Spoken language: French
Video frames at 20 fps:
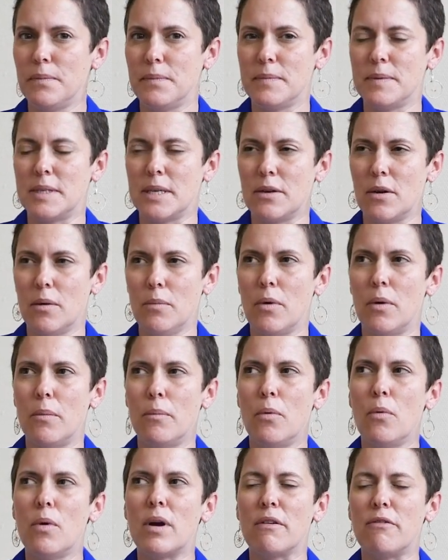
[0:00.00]
C'est comme un
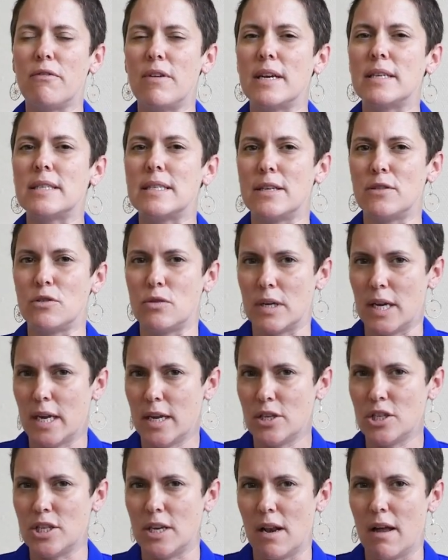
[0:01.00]
beau réflexe
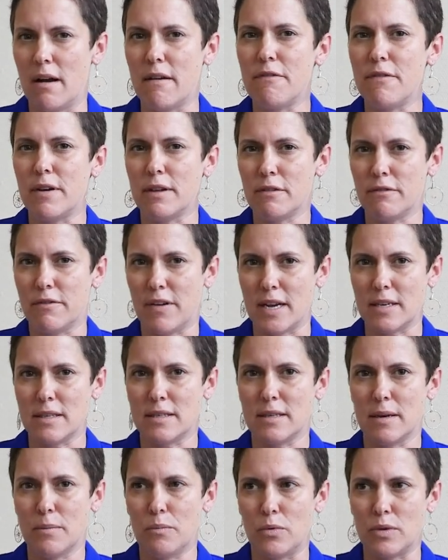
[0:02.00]
naturel chez l'enfant de faire
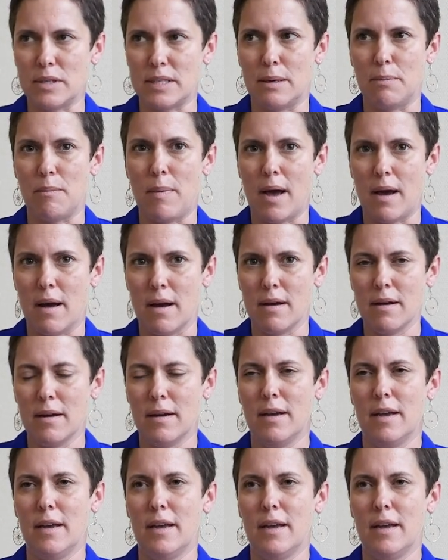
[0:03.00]
ça pour ses parents.